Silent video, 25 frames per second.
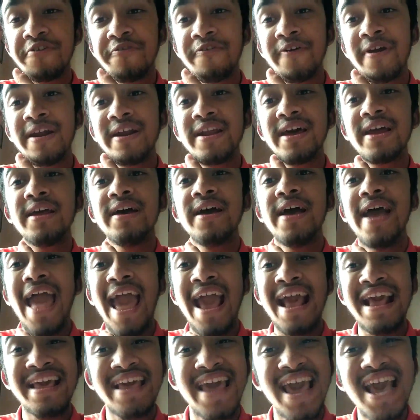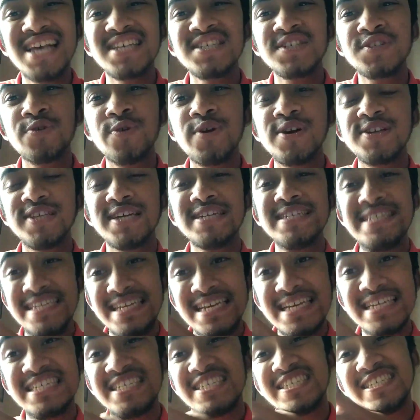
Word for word: ডিফেন্ডার এঙ্গেজড হয়ে যায় ঠিক